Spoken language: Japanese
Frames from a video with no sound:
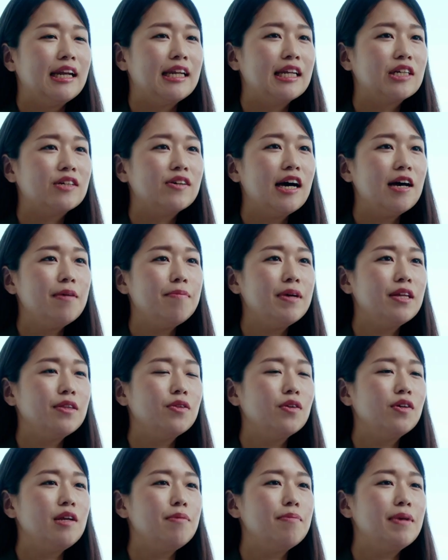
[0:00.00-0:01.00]

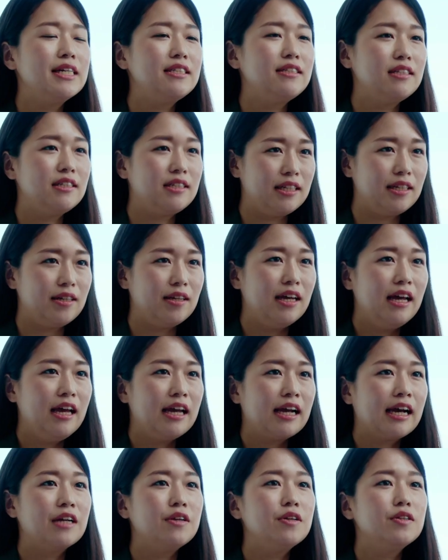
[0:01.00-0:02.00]
リクワイメントにマッチし
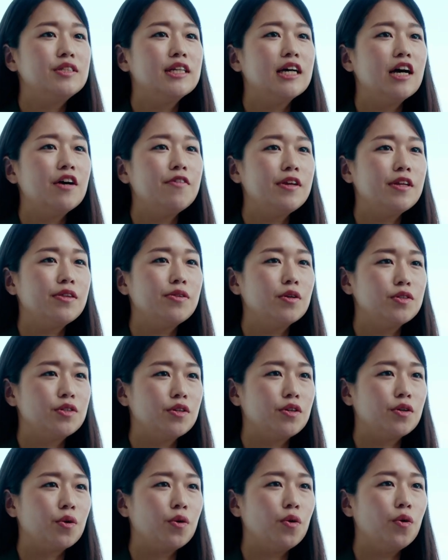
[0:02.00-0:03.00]
カルチャーフィット
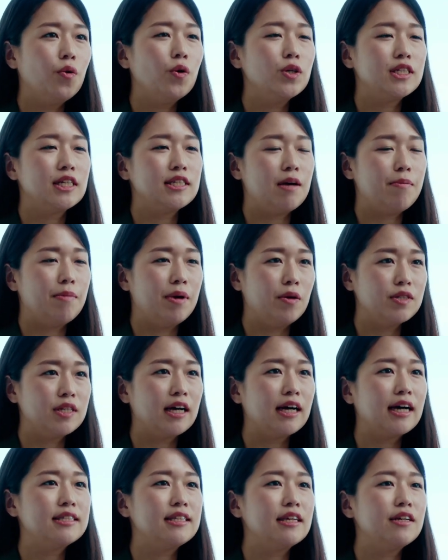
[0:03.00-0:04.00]
する候補者様を
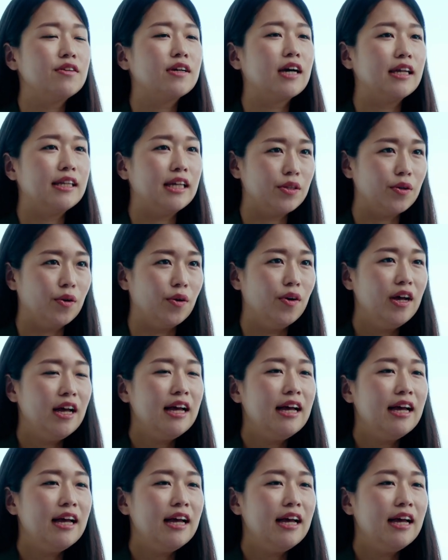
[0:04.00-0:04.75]
探せるかなど